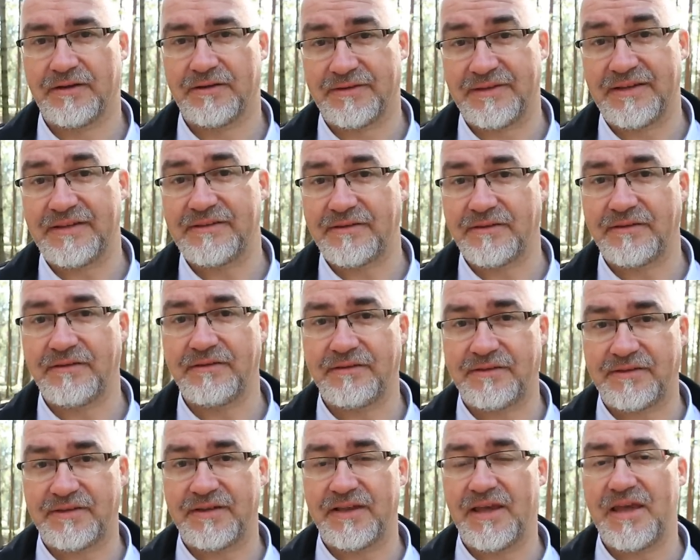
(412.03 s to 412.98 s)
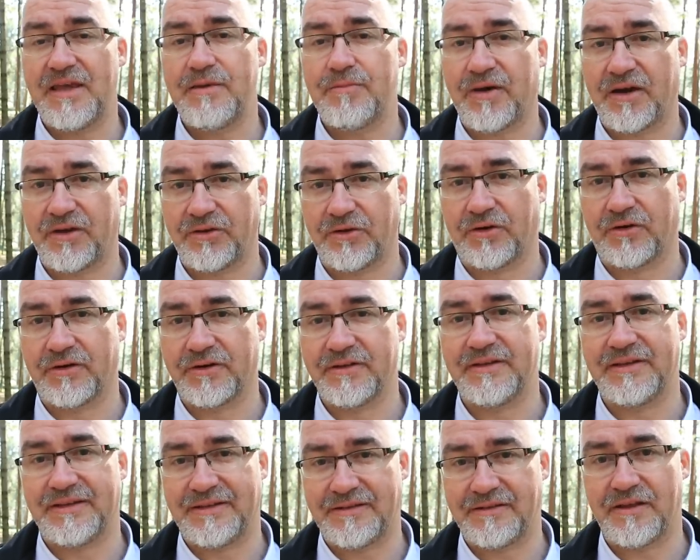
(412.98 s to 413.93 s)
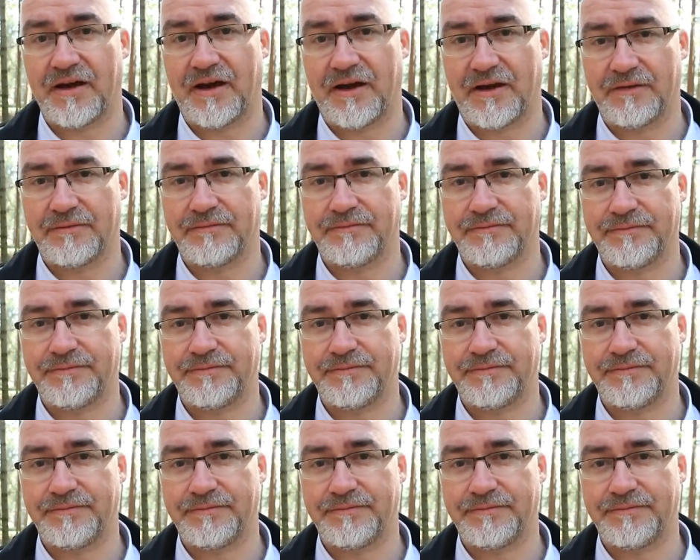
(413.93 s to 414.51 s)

Sie sind immer noch nicht da.